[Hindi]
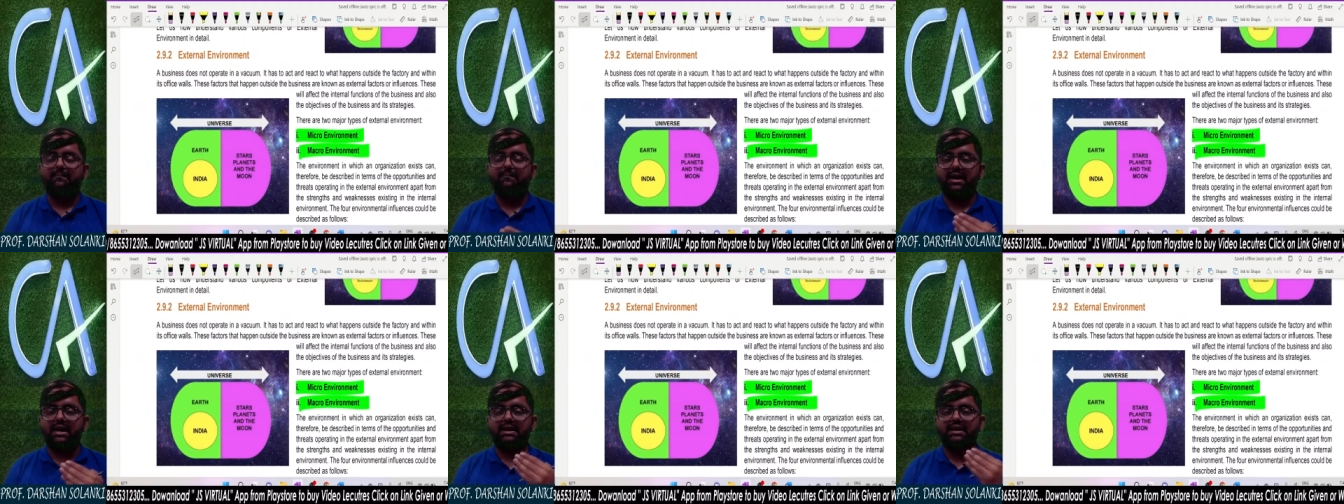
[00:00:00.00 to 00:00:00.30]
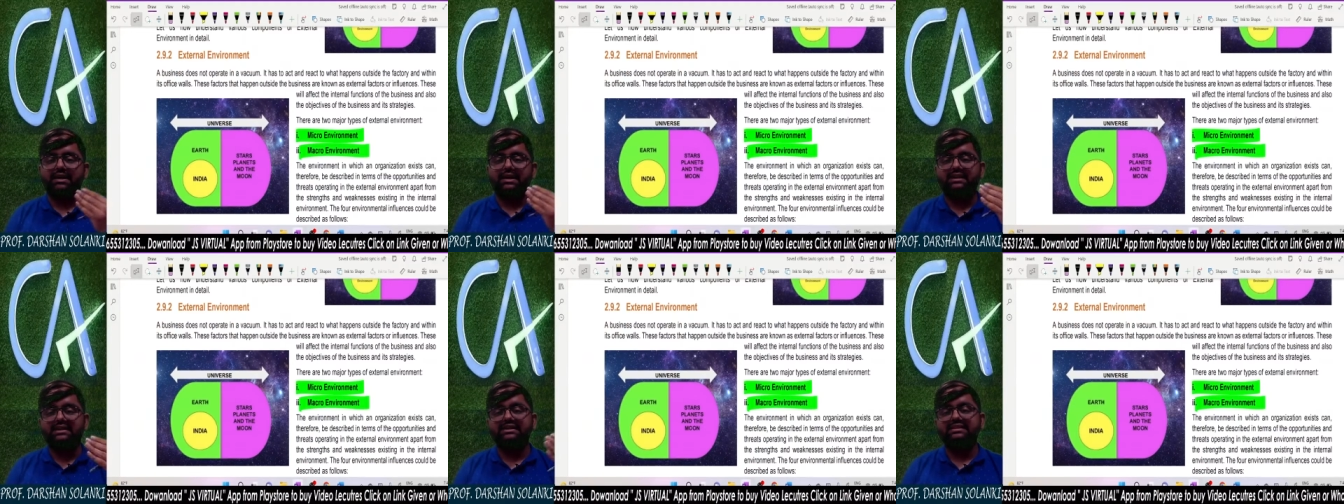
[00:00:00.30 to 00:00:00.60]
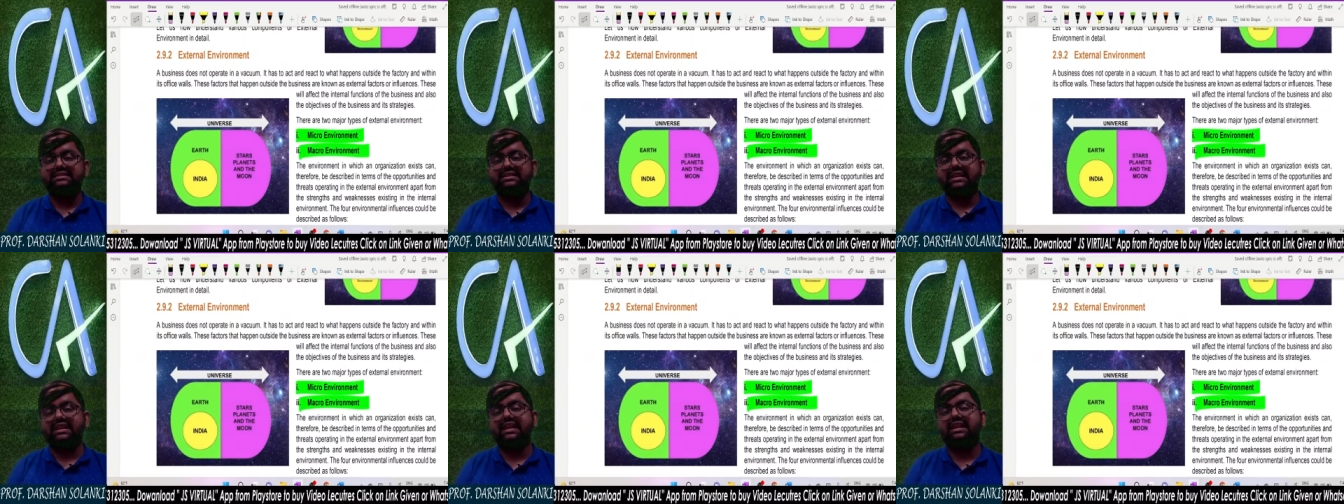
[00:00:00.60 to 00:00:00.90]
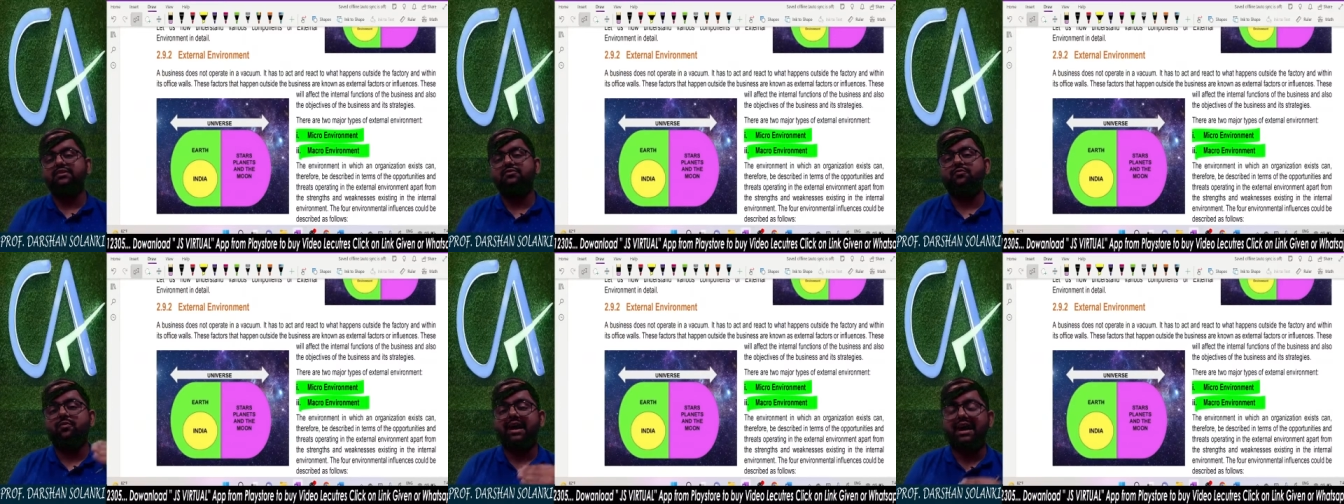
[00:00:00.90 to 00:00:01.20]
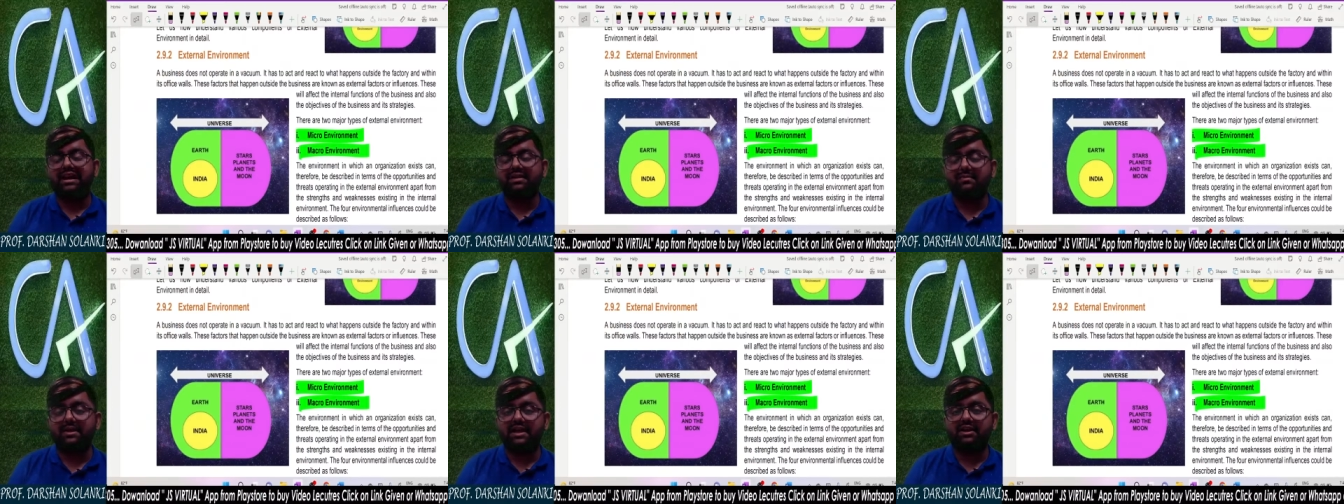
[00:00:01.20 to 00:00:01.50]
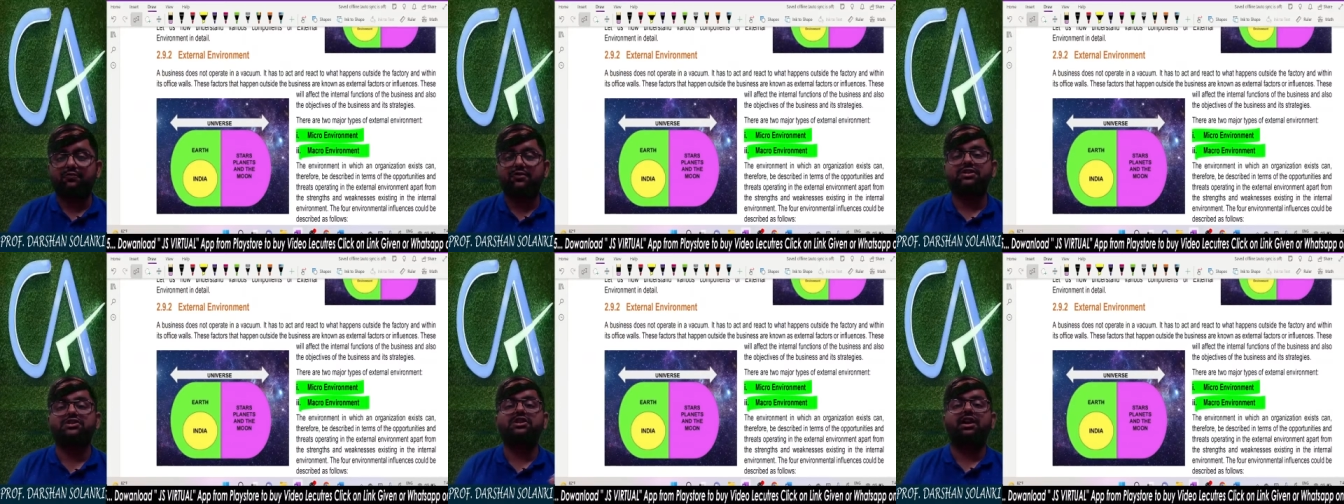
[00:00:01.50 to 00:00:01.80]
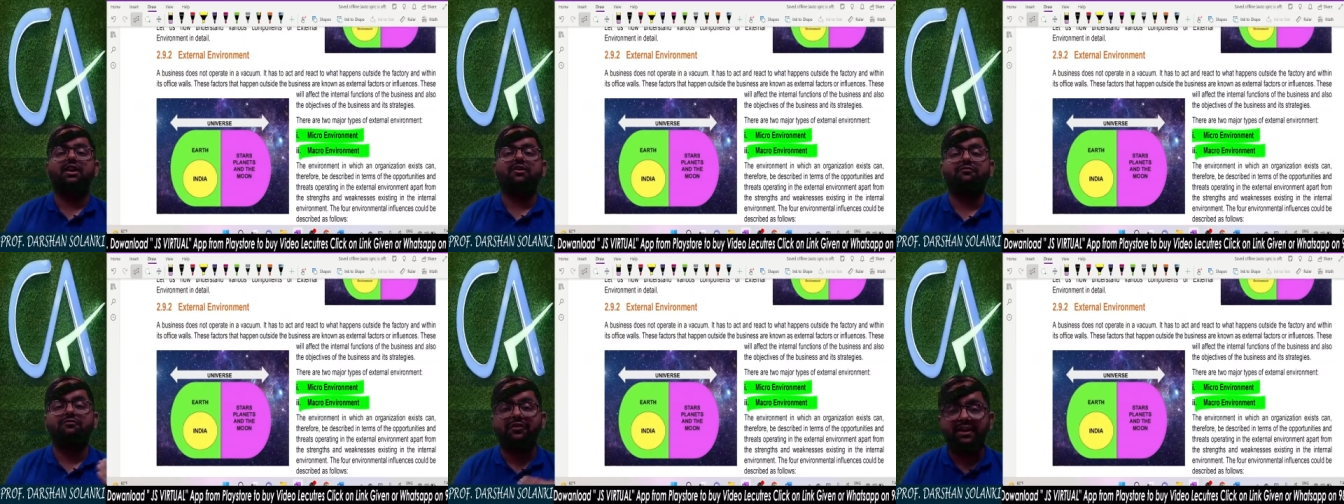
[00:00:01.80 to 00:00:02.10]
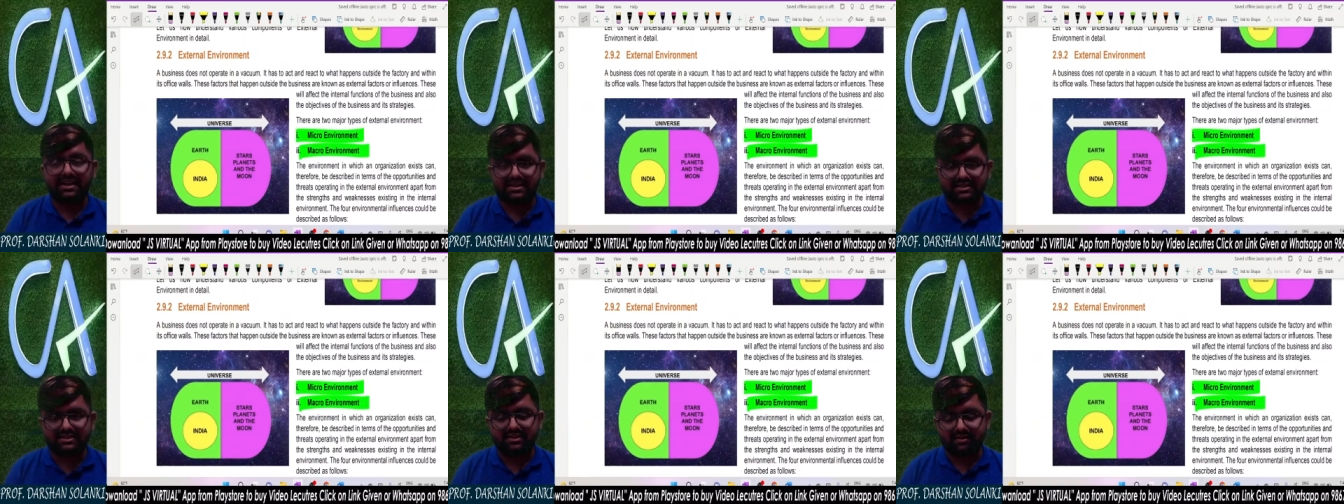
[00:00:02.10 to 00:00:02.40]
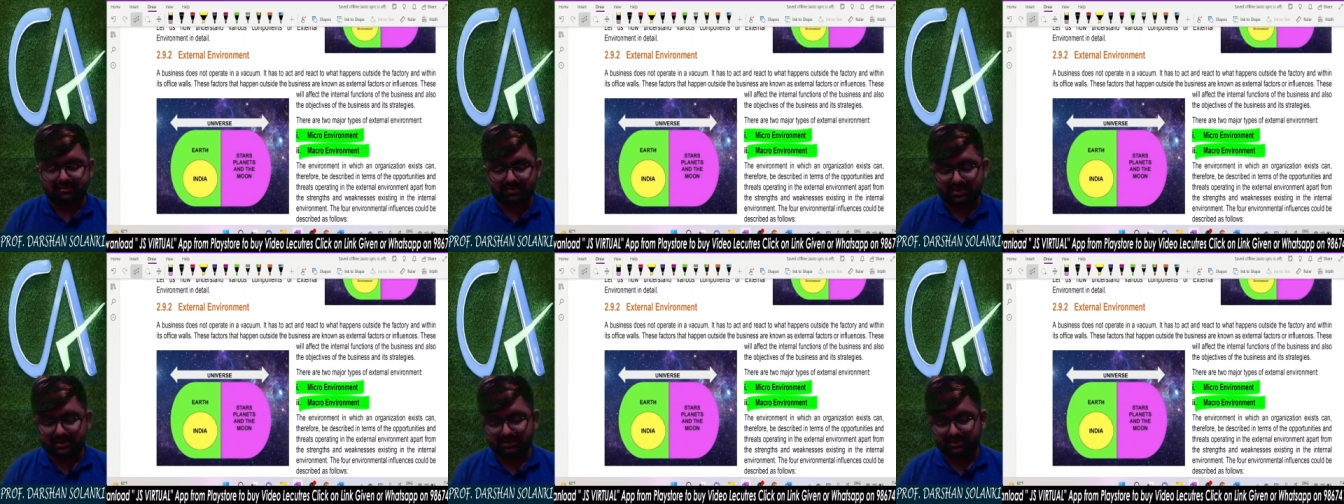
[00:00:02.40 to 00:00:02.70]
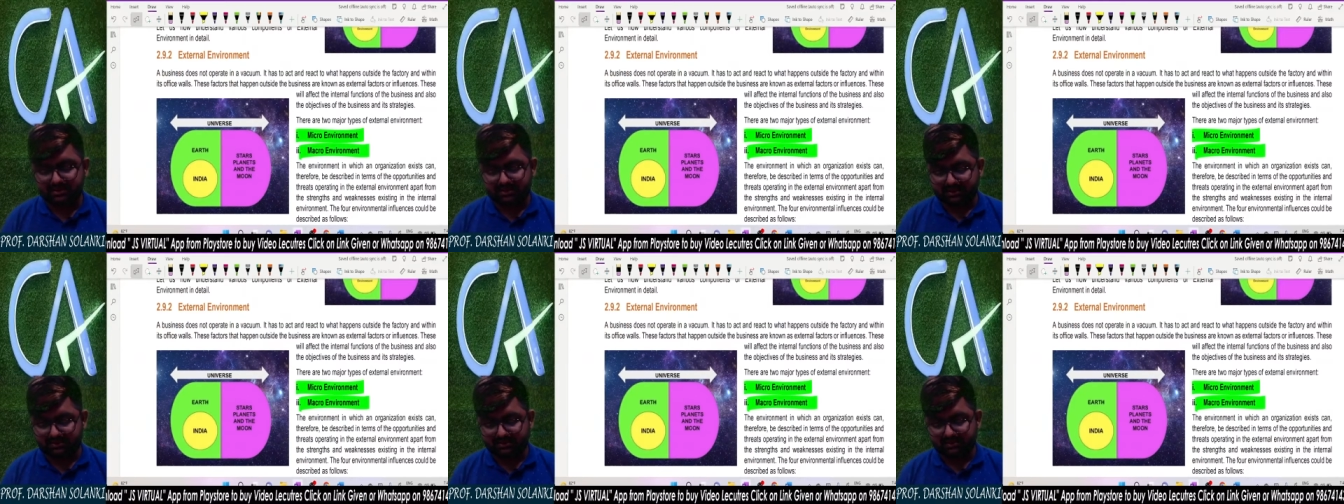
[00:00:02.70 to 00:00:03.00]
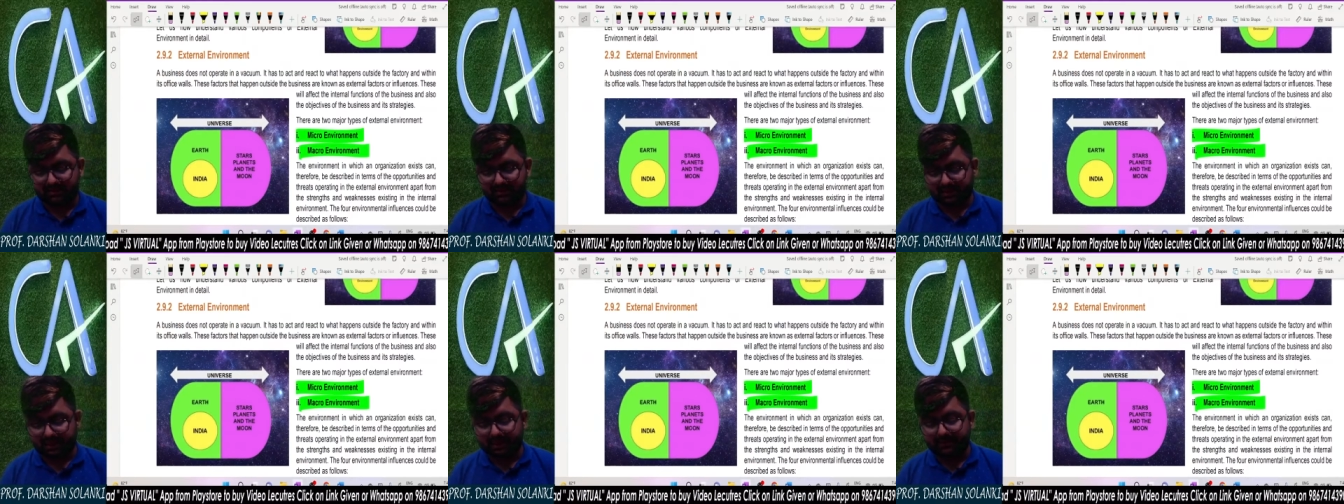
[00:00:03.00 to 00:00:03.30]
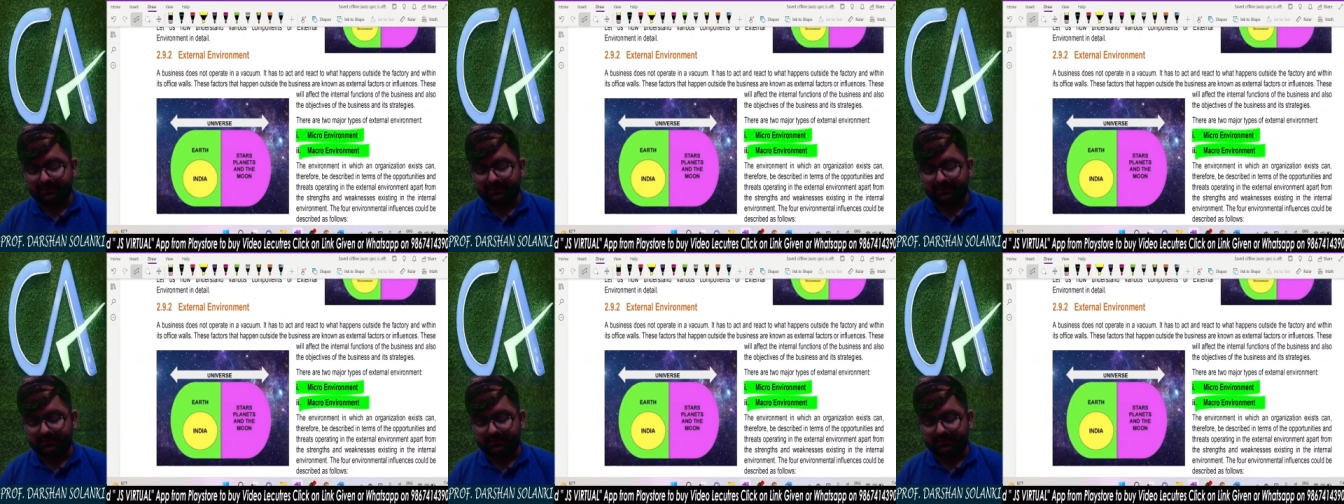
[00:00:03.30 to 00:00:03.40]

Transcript: बट इट इज एन एनवायरनमेंट विच अफेक्ट्स द बिजनेस ओके